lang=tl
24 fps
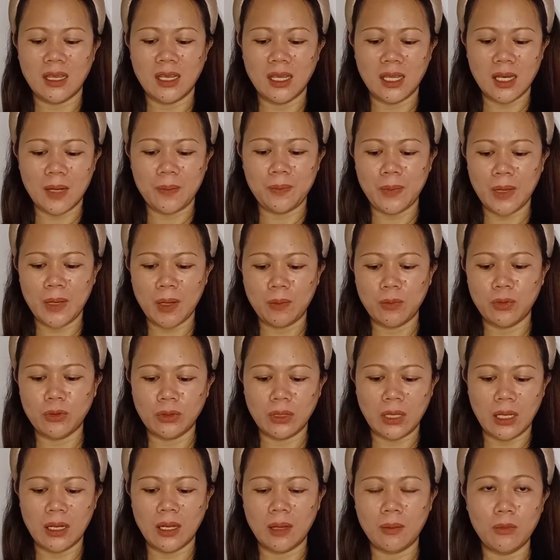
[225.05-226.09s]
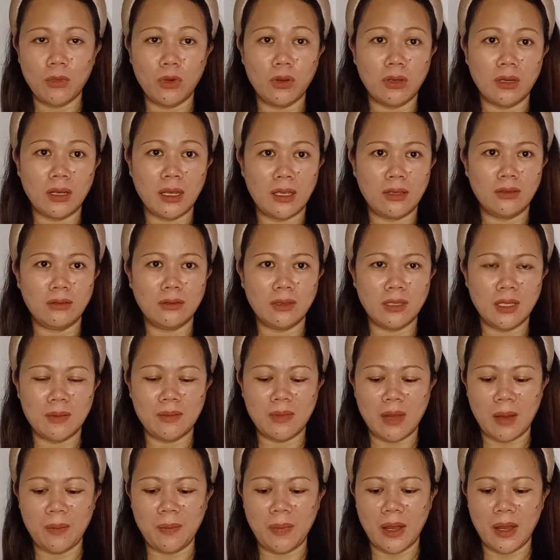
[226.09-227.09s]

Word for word: hirap magpunta ng mall ngayon, 'di ba?